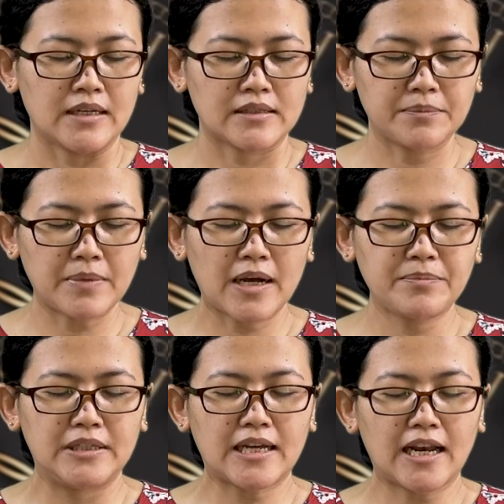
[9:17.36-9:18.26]

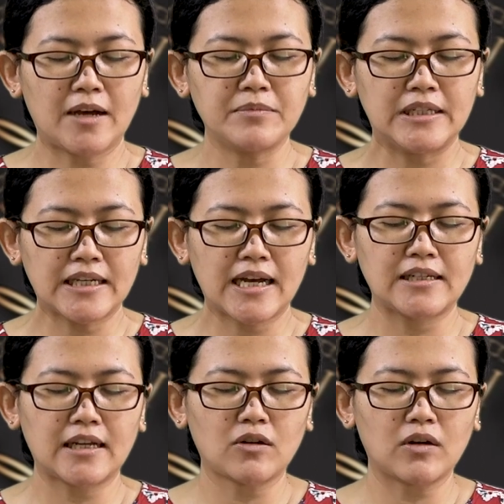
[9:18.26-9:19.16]
Sebab di dalam
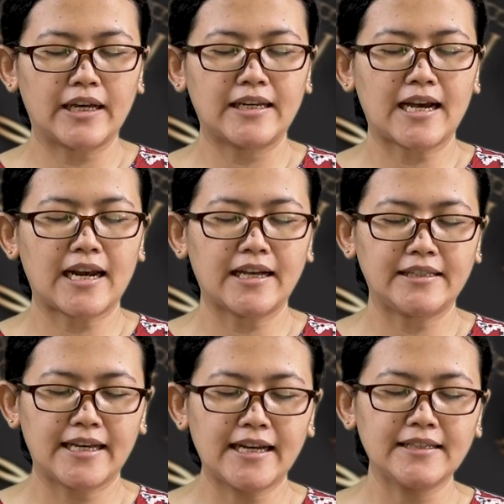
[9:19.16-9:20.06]
Dia dan oleh
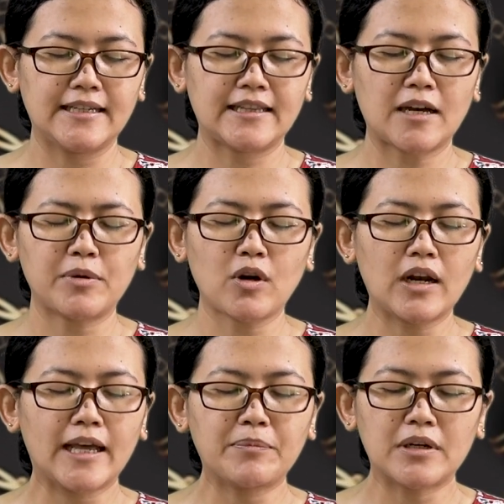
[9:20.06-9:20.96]
darahnya kita
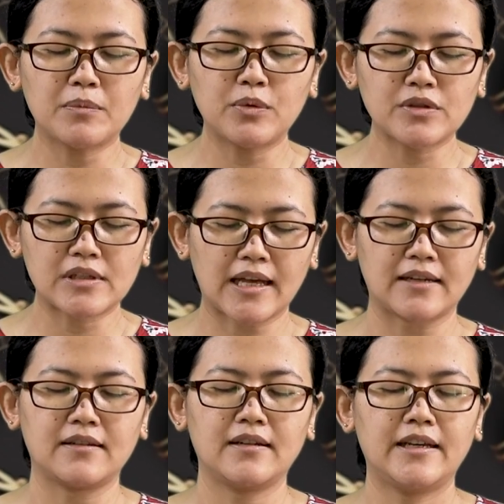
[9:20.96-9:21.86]
beroleh
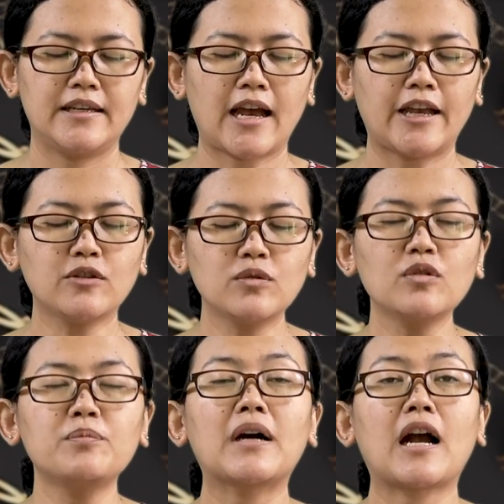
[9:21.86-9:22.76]
penebusan,
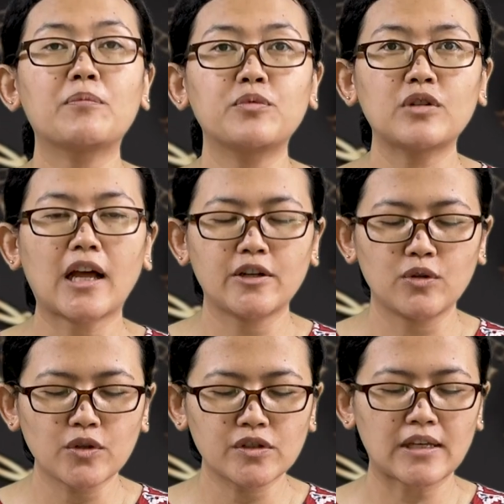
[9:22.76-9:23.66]
yaitu pengampunan
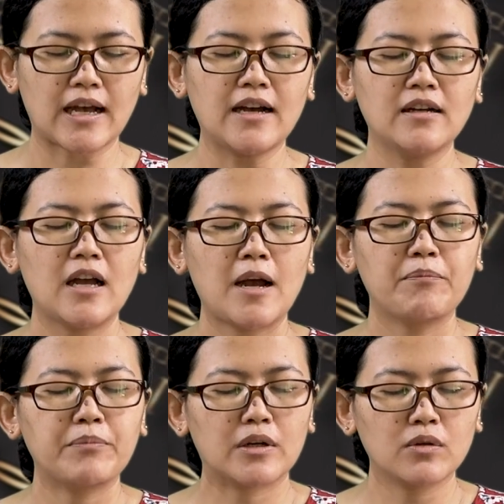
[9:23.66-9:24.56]
dosa
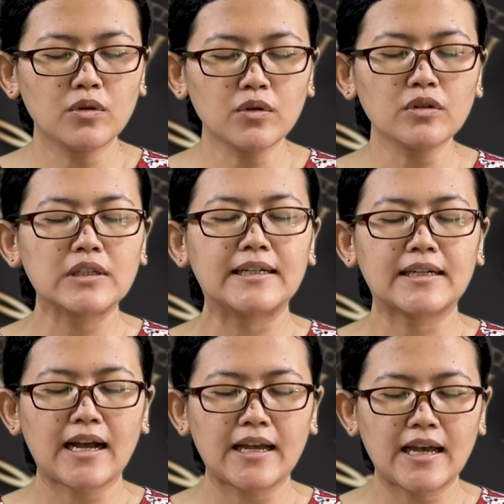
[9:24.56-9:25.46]
menurut
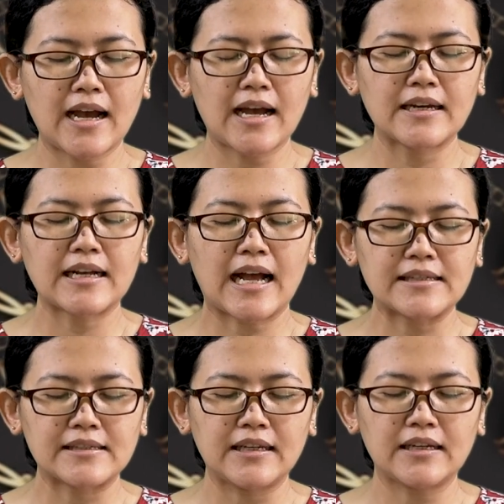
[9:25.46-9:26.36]
kekayaan
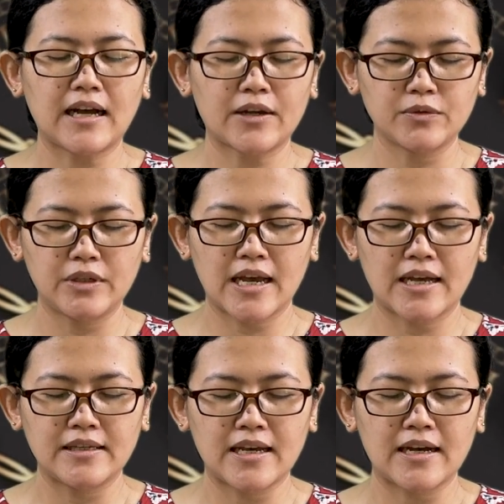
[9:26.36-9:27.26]
kasih
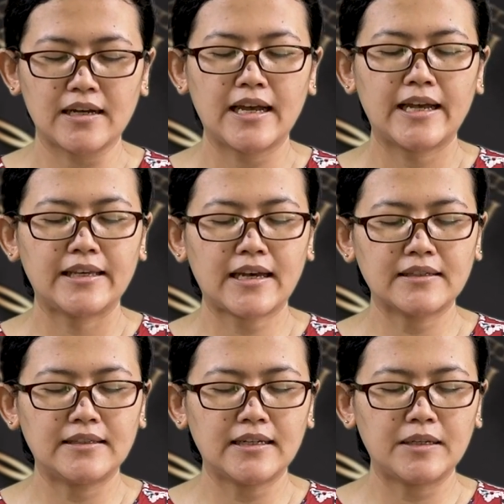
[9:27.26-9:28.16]
karunia-Nya
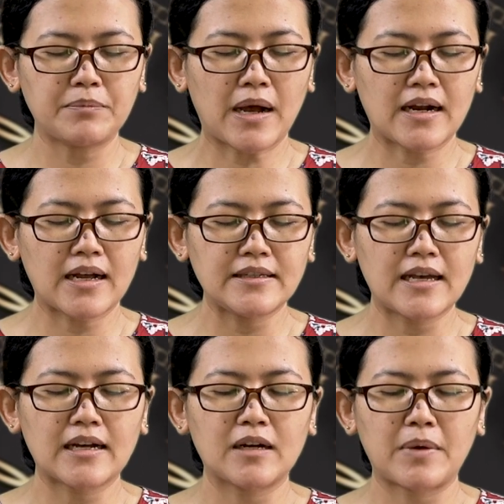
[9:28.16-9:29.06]
yang
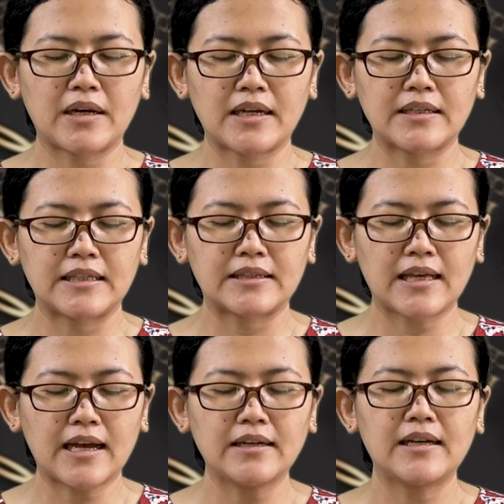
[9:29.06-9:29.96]
dilimpahkannya kepada
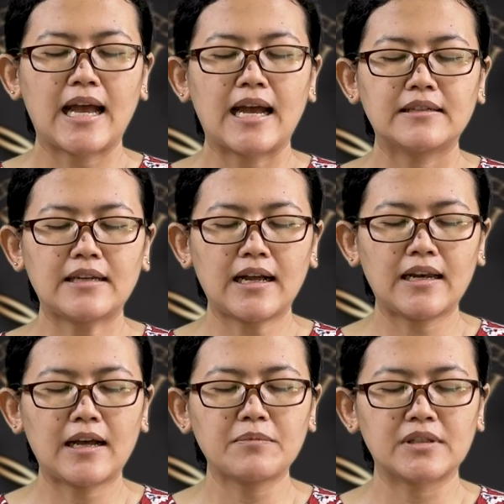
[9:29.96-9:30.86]
kita
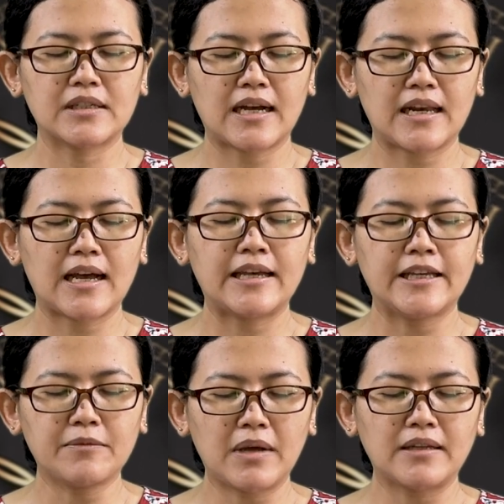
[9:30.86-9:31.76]
dalam segala
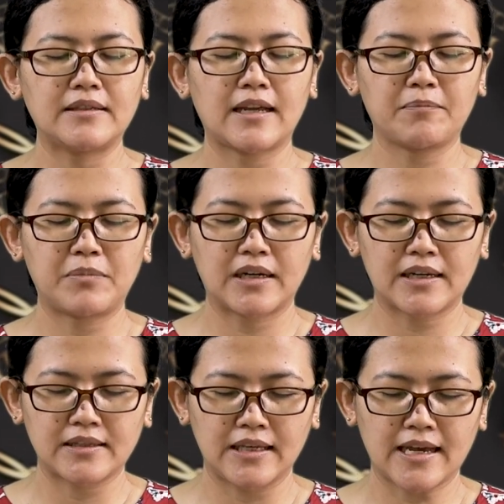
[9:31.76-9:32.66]
hikmat dan
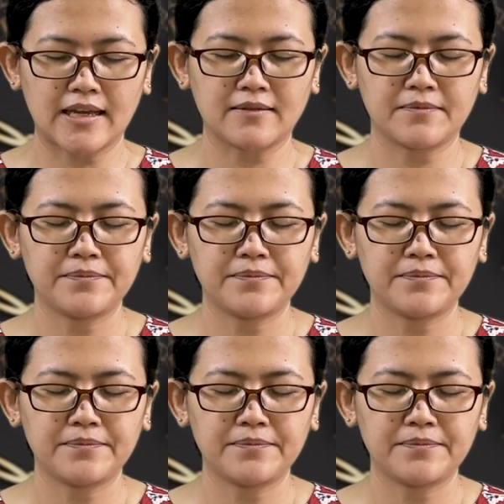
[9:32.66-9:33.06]
pengertian.